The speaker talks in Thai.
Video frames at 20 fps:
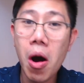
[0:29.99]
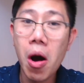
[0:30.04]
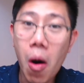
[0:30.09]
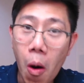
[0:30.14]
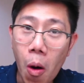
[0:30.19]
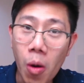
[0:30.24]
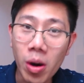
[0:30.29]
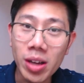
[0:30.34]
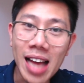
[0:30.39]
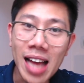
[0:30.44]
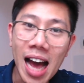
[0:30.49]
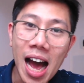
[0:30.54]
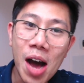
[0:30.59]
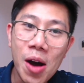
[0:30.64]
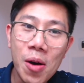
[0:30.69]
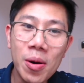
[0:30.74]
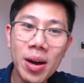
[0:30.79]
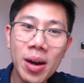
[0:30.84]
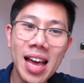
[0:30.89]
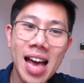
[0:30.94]
6 เท่า
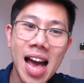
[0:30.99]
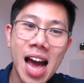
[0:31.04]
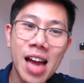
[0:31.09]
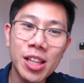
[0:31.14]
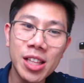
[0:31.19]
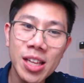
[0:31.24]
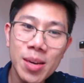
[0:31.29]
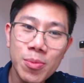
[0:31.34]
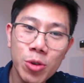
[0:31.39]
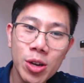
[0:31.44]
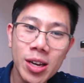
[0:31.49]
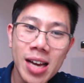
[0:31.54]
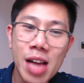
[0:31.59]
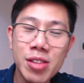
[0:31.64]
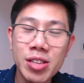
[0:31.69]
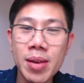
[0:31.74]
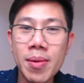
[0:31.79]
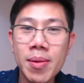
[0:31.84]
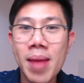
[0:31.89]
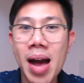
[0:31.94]
นะฮะซึ่งมูลค่า
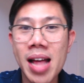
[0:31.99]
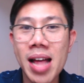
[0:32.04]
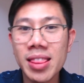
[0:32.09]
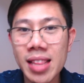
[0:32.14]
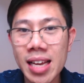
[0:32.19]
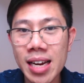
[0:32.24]
ที่ประมาณ